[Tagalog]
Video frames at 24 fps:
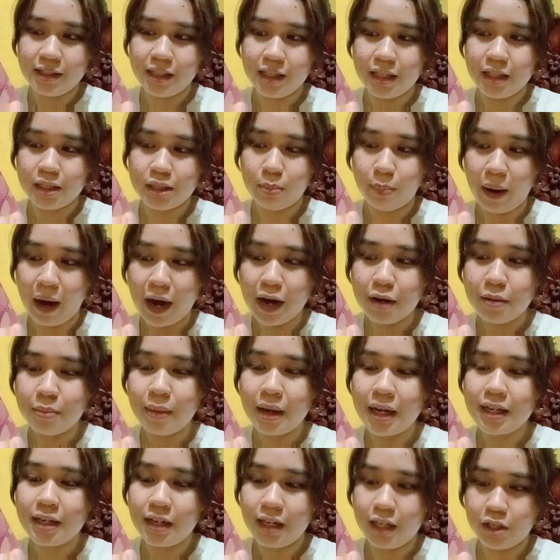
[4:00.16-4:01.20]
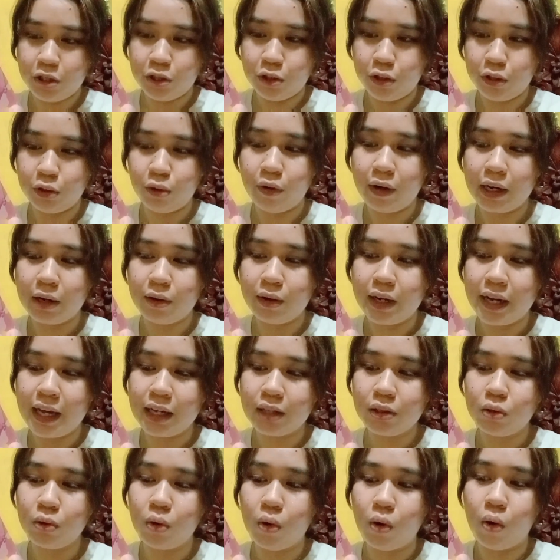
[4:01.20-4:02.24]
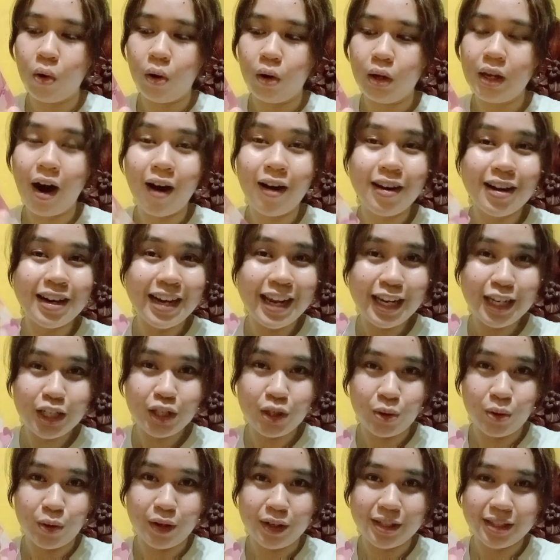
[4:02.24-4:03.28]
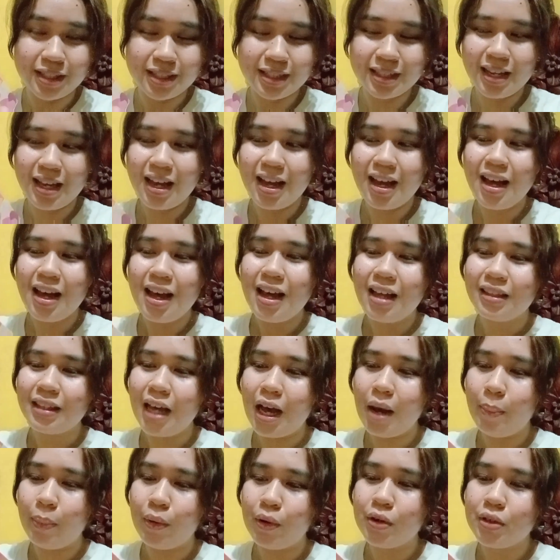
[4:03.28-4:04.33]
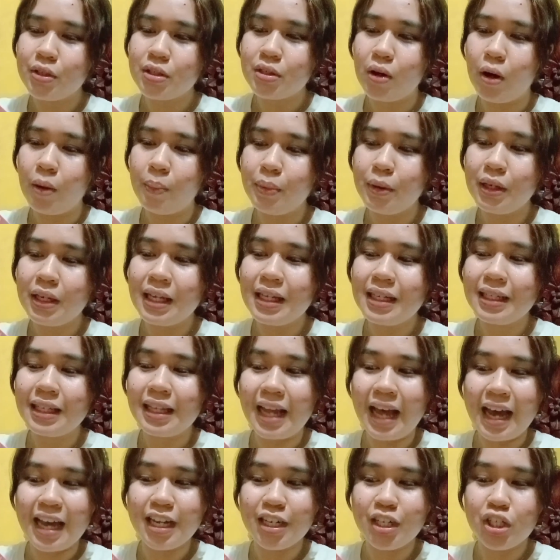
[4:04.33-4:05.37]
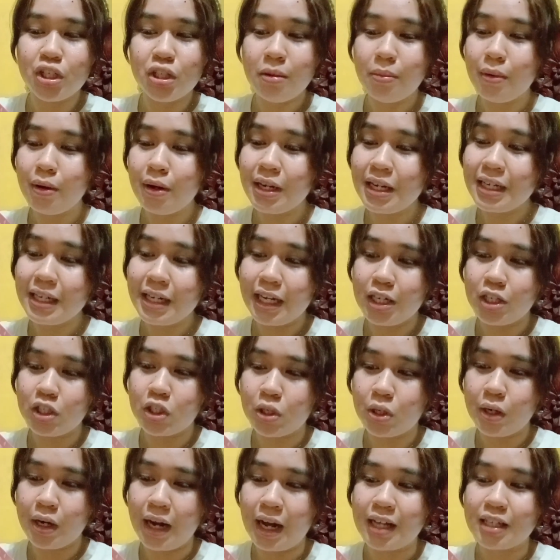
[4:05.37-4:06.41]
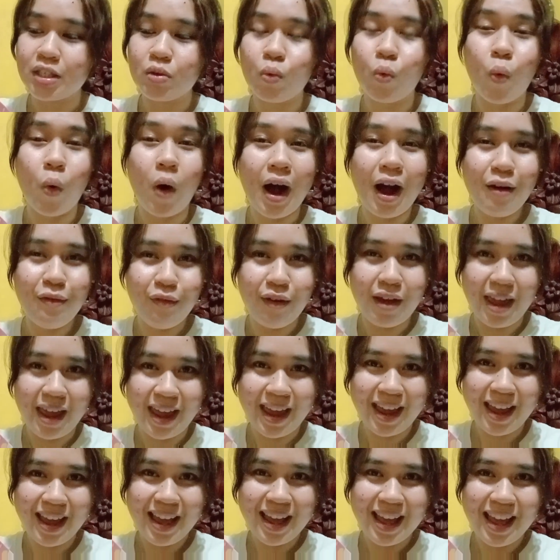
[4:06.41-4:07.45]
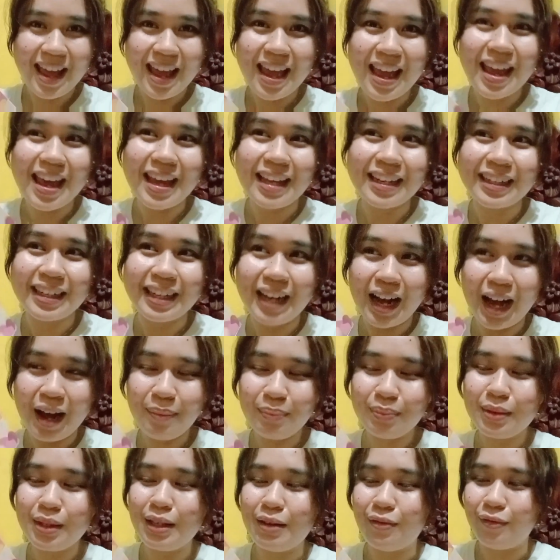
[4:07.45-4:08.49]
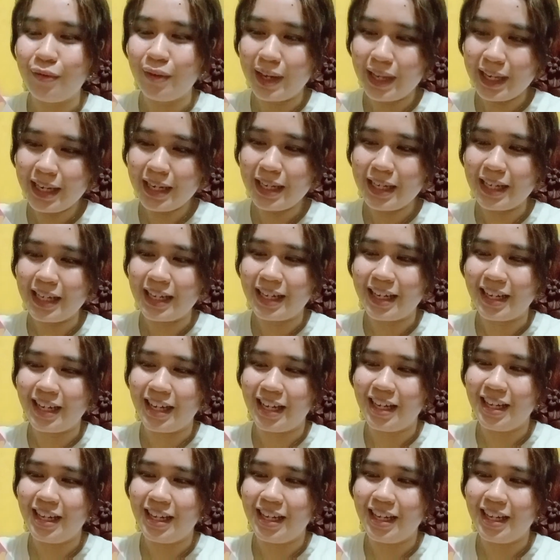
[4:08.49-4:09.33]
inspired by nature to reconnect to all our natures. Tapos, opulent light, shimmering nature as suave and captivating